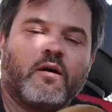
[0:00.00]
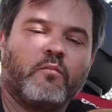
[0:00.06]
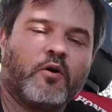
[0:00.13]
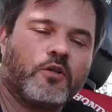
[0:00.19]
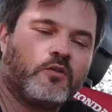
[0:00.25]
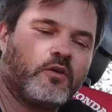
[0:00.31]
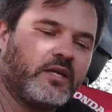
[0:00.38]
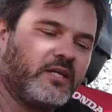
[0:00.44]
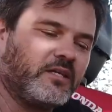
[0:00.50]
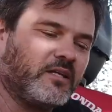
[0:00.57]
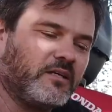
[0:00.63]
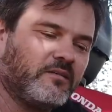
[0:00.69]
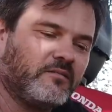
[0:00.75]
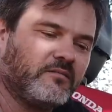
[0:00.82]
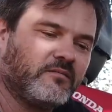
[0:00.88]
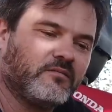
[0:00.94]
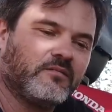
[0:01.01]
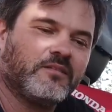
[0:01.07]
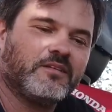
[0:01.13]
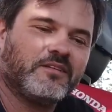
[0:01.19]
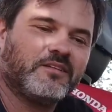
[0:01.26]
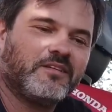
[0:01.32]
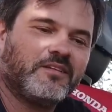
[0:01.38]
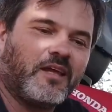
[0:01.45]
da moto ainda?
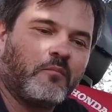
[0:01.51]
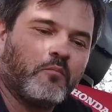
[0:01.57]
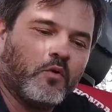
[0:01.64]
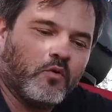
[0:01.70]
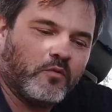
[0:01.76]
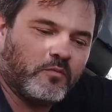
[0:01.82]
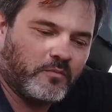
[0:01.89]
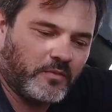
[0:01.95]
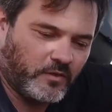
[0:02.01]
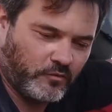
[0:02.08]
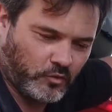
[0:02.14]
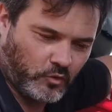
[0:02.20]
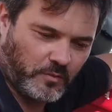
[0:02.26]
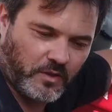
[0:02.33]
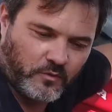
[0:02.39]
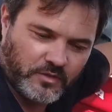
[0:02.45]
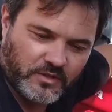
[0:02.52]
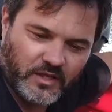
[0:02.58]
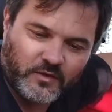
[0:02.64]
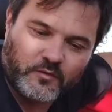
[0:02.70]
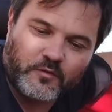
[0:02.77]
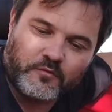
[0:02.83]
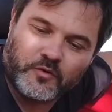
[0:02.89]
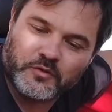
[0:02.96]
Tá bom, eu vou tomar
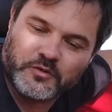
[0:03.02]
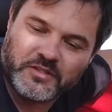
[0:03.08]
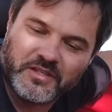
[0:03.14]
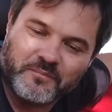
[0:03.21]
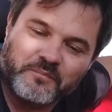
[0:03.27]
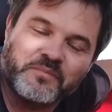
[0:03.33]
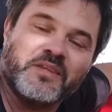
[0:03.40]
cuidado com você.